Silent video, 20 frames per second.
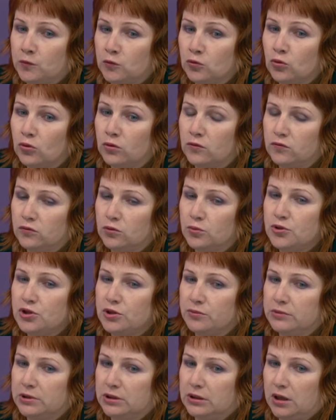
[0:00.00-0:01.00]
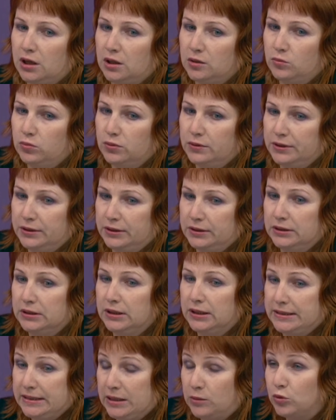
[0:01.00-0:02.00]
Но, в общем-то, как бы
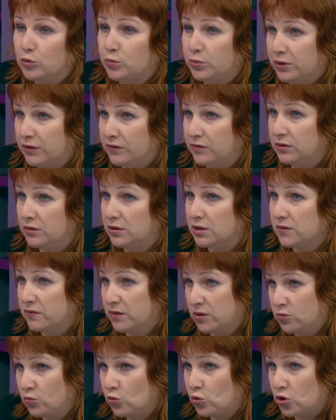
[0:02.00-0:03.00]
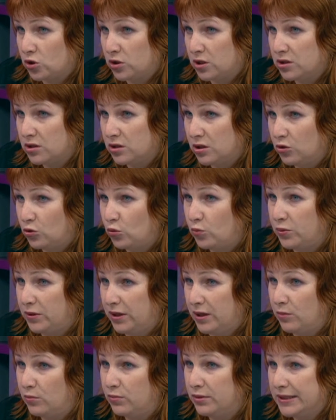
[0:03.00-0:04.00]
хотя бы появилась возможность ее
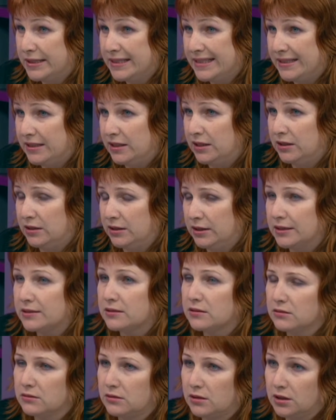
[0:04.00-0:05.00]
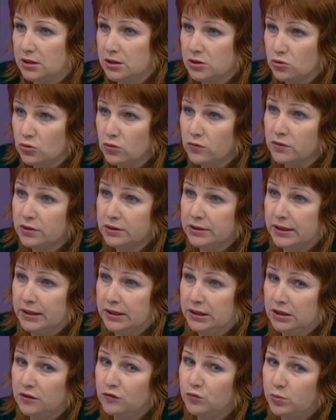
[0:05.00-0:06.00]
приобрести не
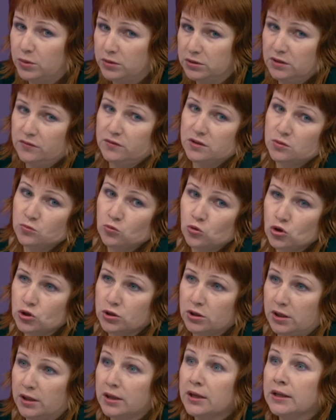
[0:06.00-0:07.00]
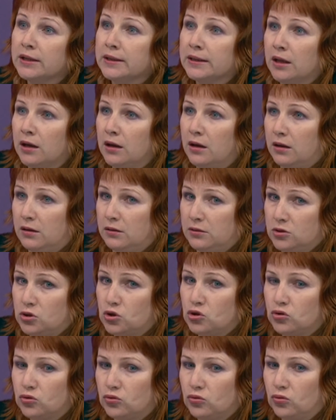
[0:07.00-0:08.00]
централизованно, и вполне возможно, а,
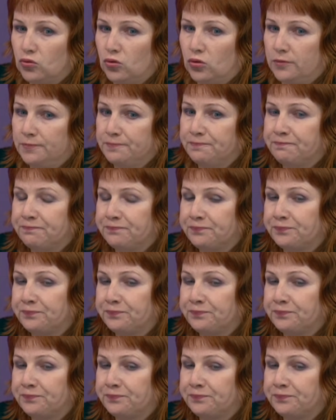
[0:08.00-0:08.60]
что